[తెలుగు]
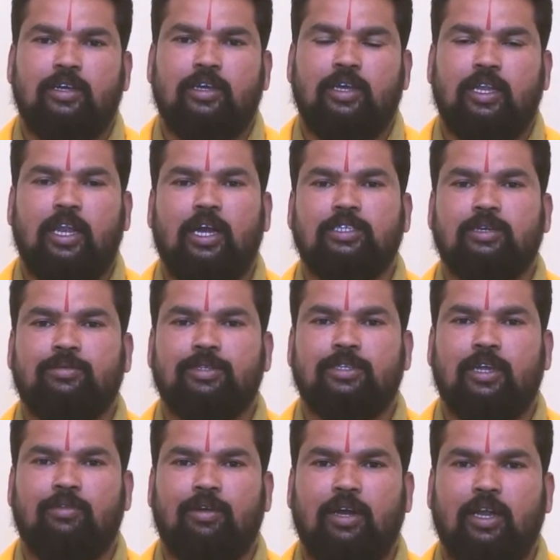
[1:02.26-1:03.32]
ఇలాంటి
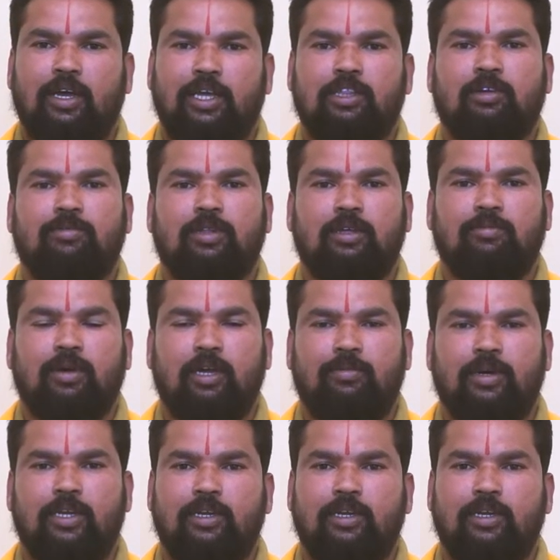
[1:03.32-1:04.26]
సమస్యల వలన ఎంతోమంది భయపడి